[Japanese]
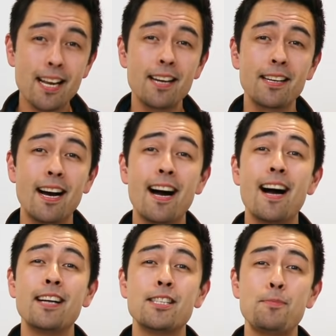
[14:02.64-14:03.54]
さん
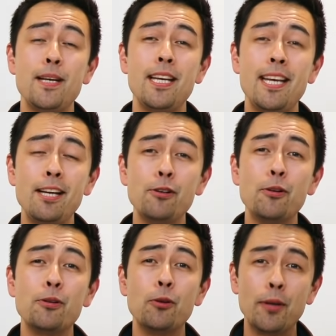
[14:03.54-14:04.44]
がスピーキング
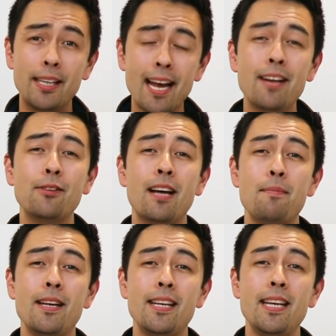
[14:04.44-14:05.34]
力を鍛えるた
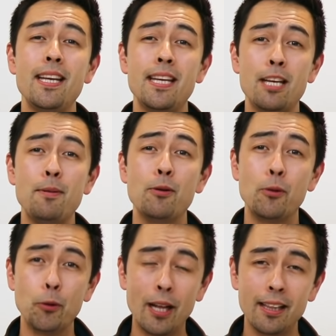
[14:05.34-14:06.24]
めに日々
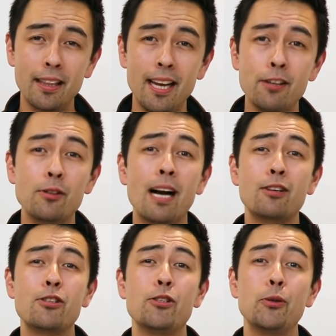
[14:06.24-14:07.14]
行っている
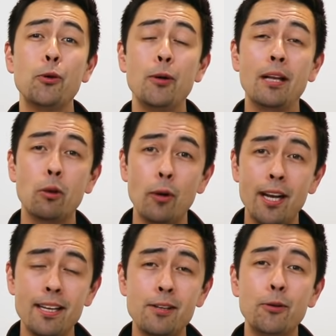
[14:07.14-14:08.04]
学習法や
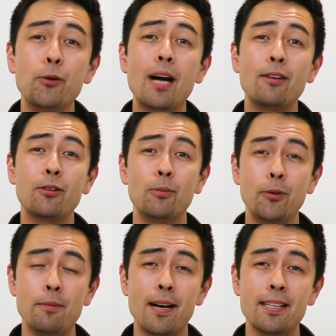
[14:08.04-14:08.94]
トレーニング法があると
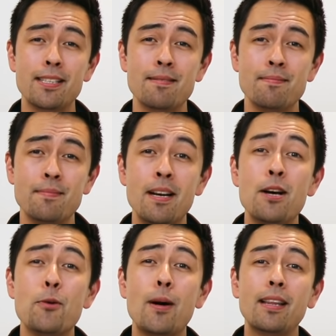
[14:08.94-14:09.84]
思います
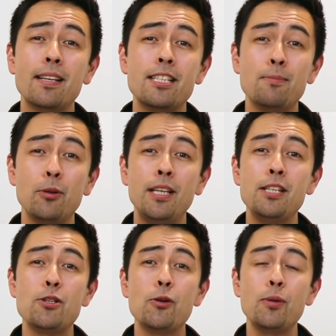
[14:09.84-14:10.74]
私も
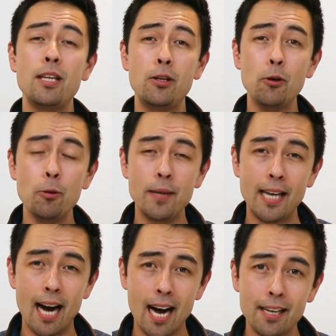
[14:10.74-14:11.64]
非常に興味
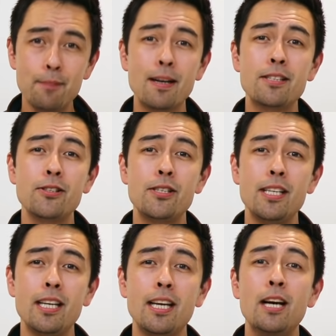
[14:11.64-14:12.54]
があります
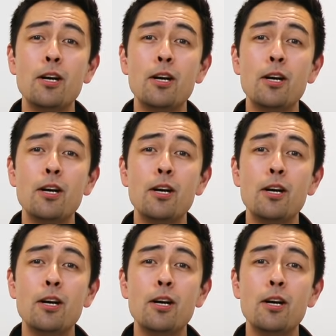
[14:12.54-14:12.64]
し